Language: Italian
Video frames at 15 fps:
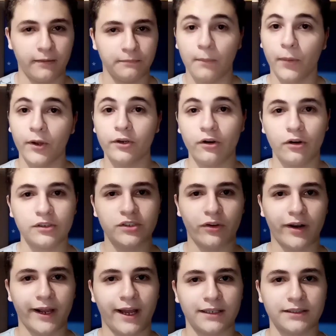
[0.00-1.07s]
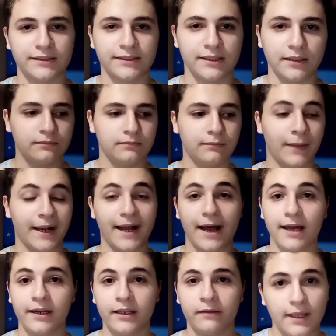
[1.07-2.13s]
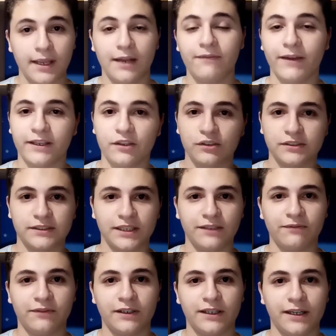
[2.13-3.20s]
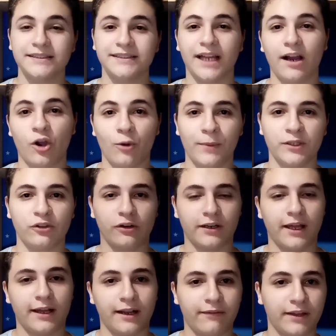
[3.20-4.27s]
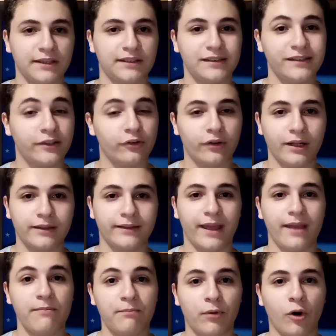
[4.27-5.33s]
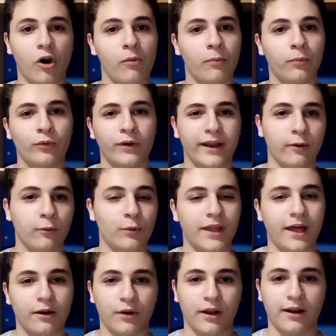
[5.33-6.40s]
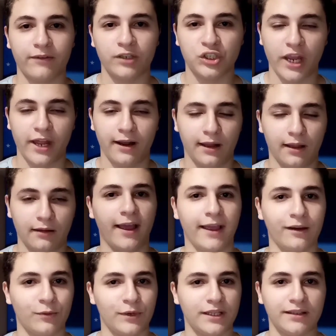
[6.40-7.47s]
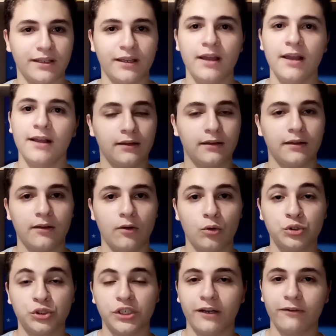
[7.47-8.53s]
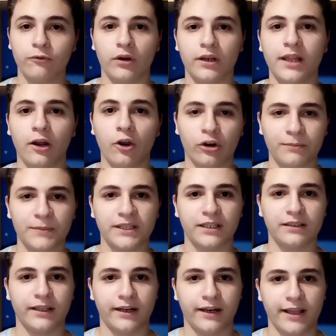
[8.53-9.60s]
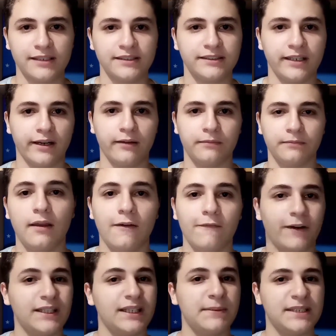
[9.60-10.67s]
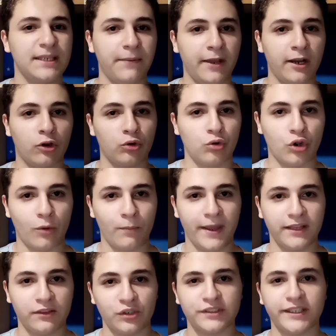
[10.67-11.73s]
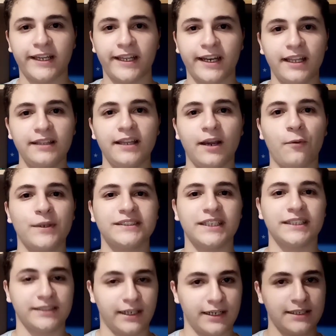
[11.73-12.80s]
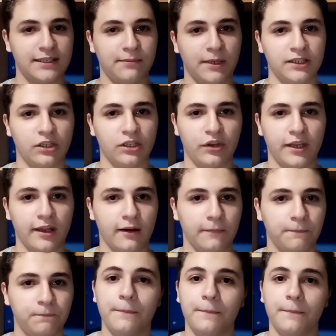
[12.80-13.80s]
Poi non lo so ragazzi, magari il vecchio Steve sa come tornare avanti e indietro nel tempo oppure guidare una navicella e quindi uscire fuori dall'orbita terrestre. Fatemi sapere con un commento se credete a questa stranissima teoria